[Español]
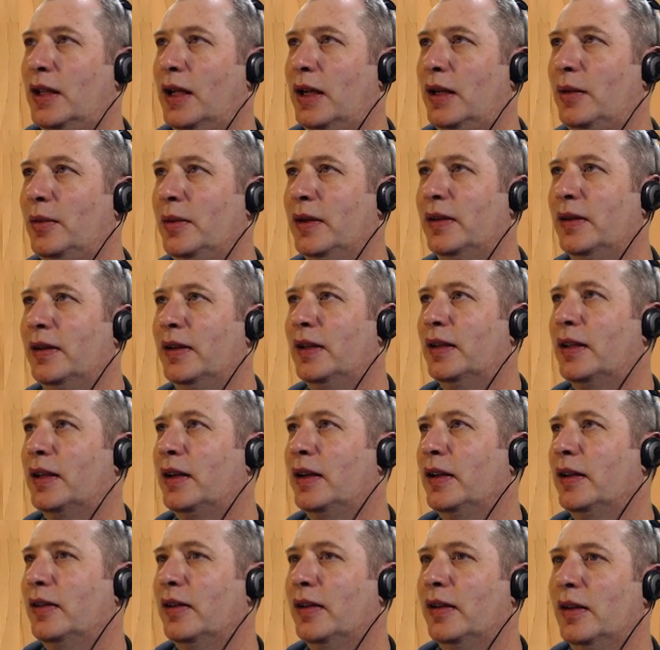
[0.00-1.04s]
tal vez el
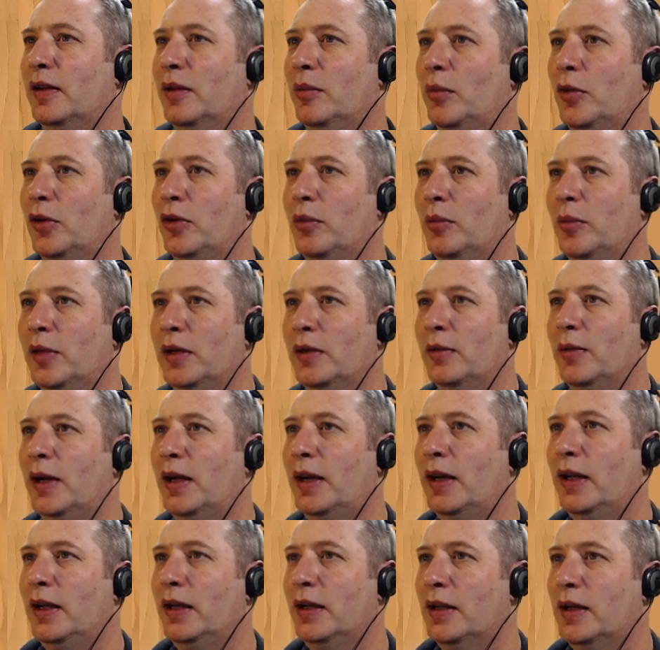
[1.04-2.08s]
3 de Monument
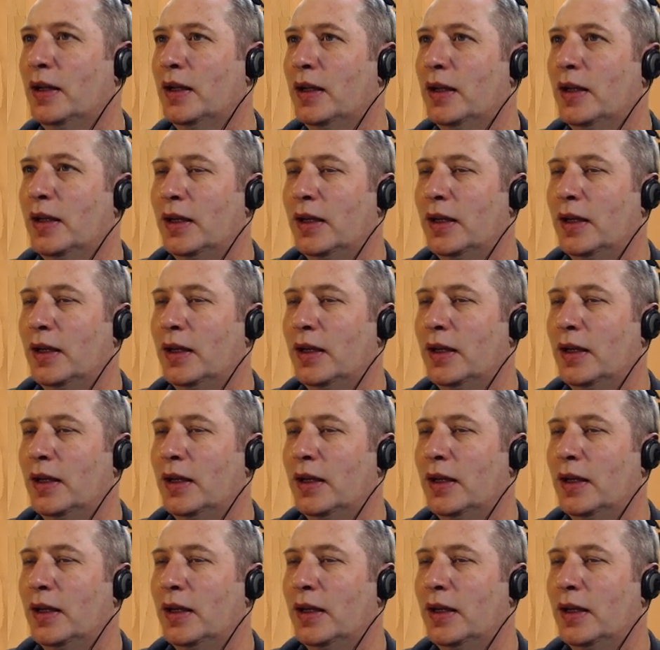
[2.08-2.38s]
Valley.